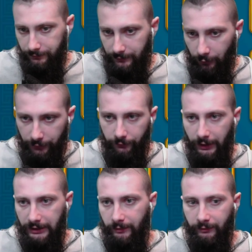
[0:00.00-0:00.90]
вот в
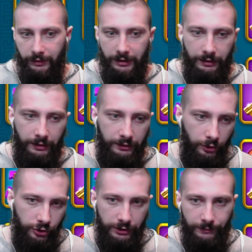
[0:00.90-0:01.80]
этом вы
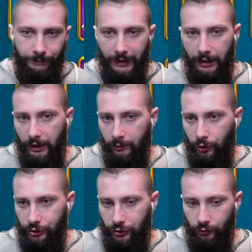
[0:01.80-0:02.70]
тоже
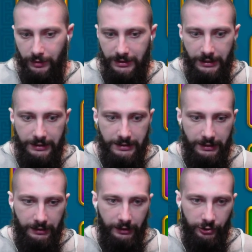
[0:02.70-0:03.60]
можете
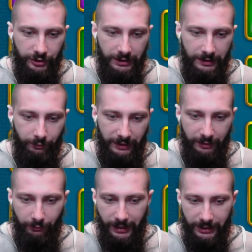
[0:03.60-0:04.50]
убедиться, должны
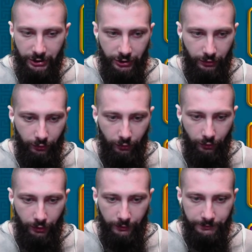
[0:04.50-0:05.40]
понимать,
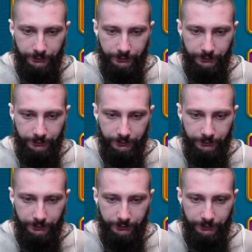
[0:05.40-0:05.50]
что...